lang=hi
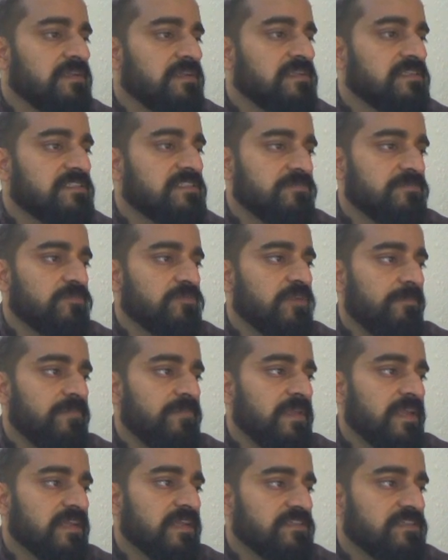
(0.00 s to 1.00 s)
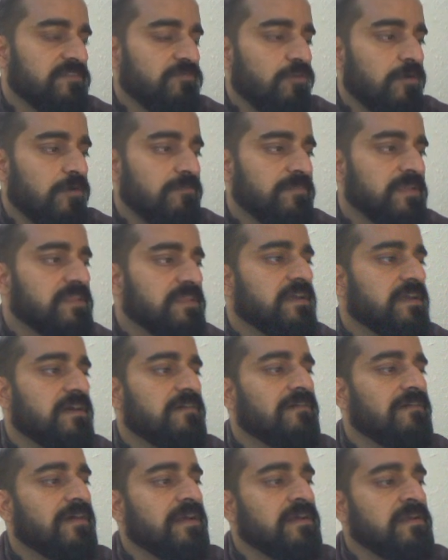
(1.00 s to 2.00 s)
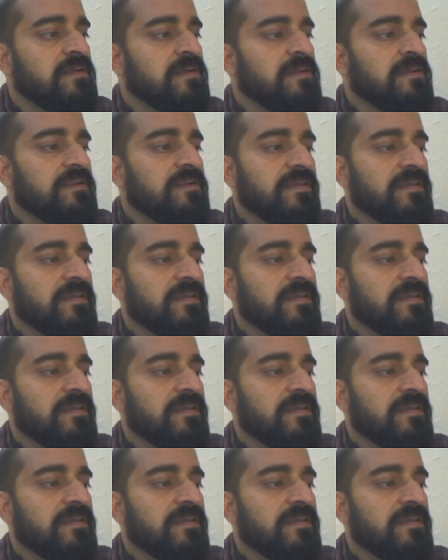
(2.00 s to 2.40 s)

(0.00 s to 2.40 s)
नीचे पूरा एप्लीकेशन फॉर्म भी दिया हुआ है